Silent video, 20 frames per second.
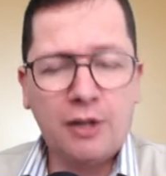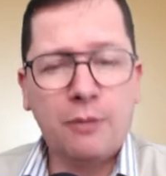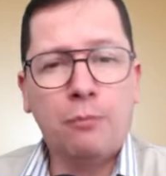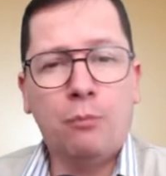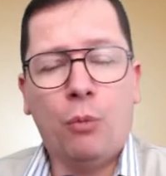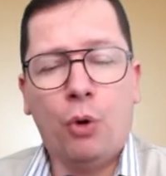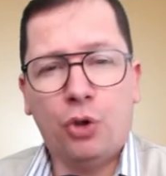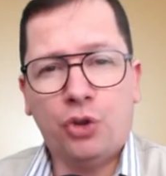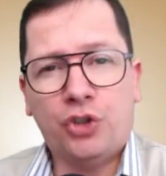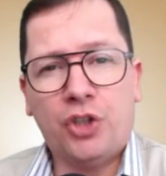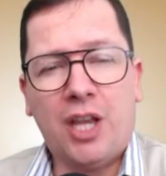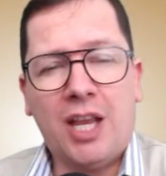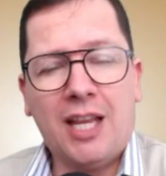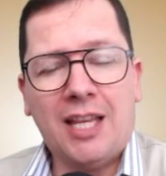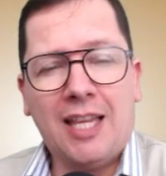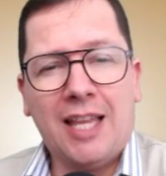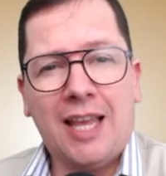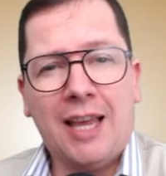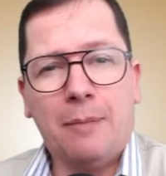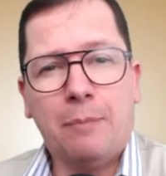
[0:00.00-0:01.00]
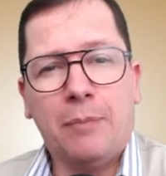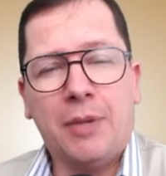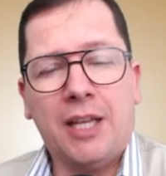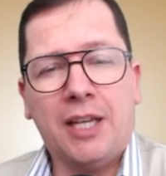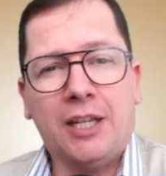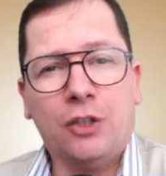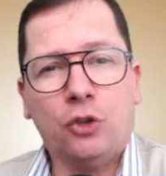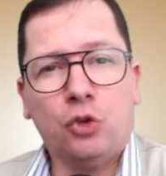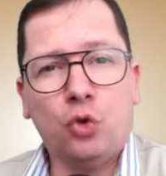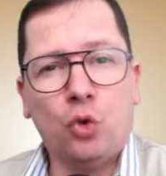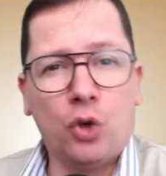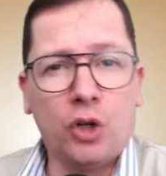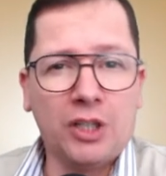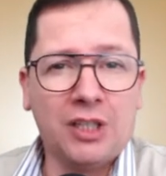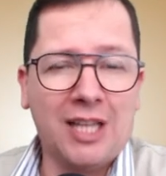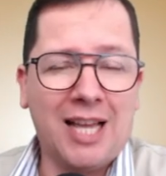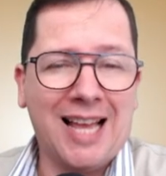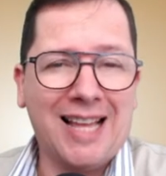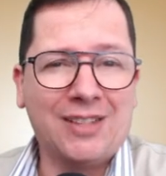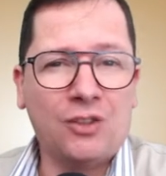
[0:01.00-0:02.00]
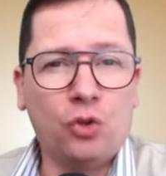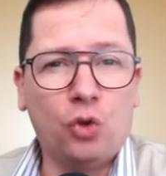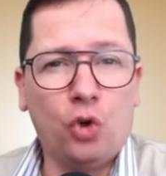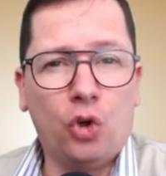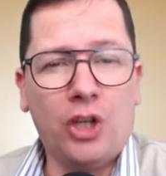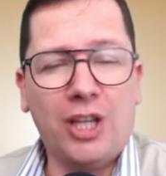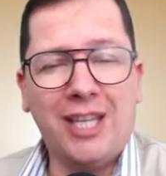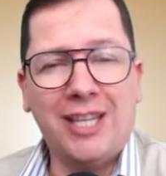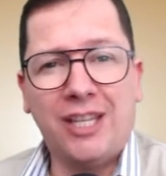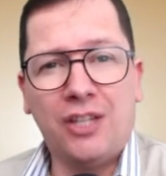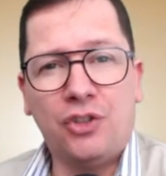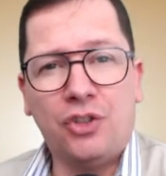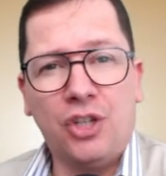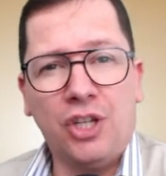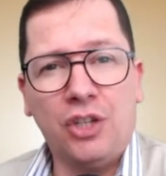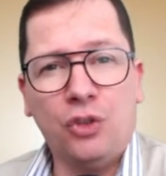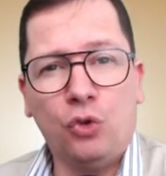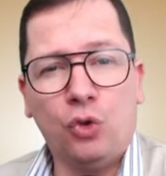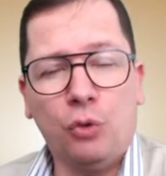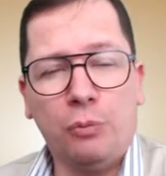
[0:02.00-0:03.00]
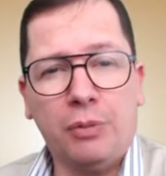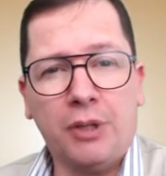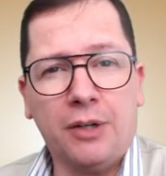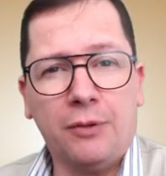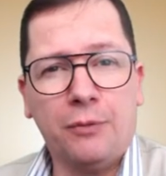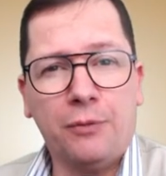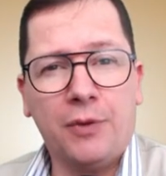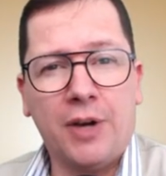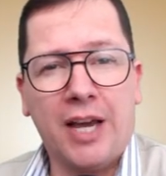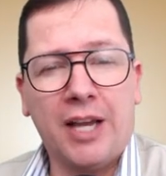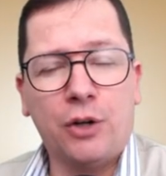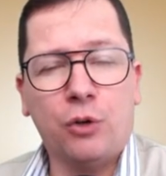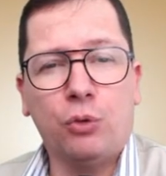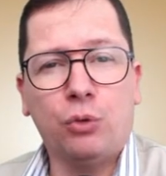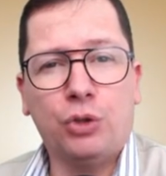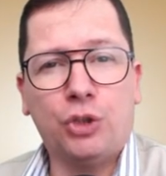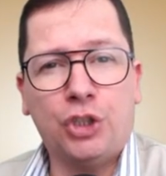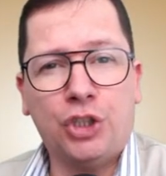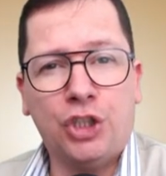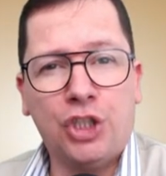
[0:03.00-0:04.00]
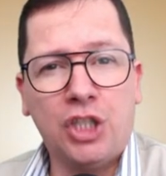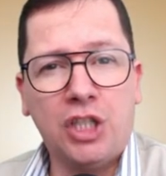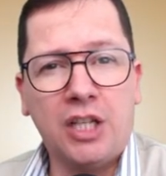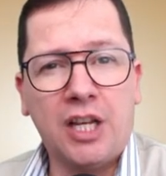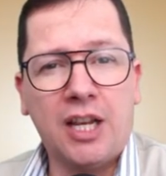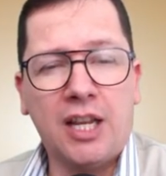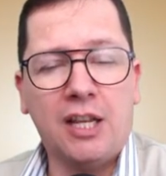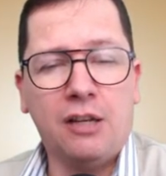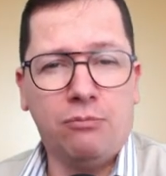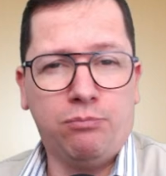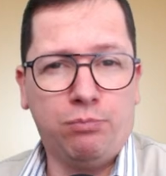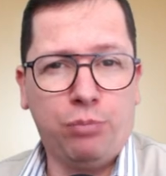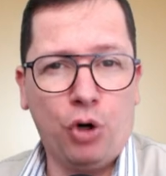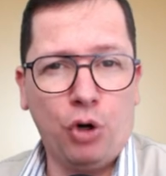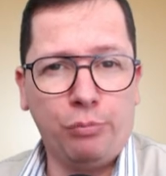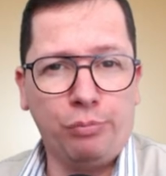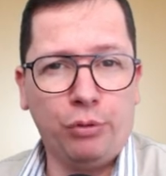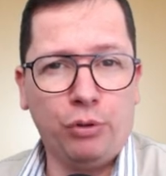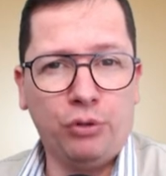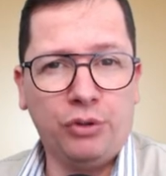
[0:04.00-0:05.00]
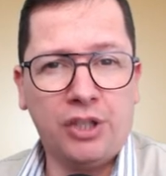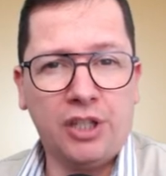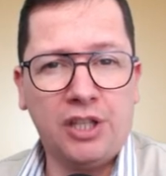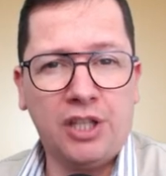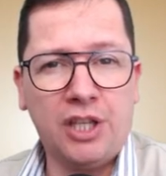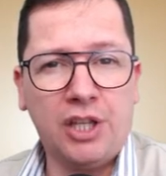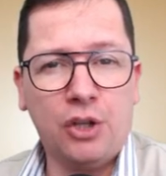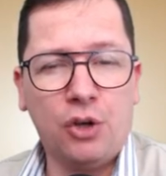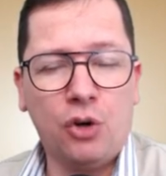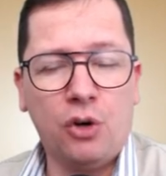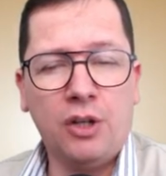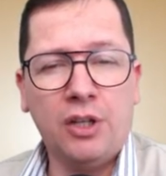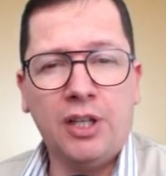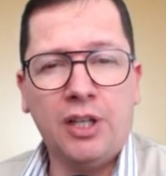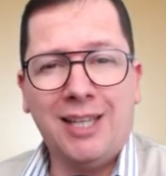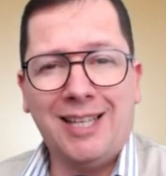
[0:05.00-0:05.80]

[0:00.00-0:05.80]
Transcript: Mosè che è appena tornato in Egitto per far uscire il popolo di Dio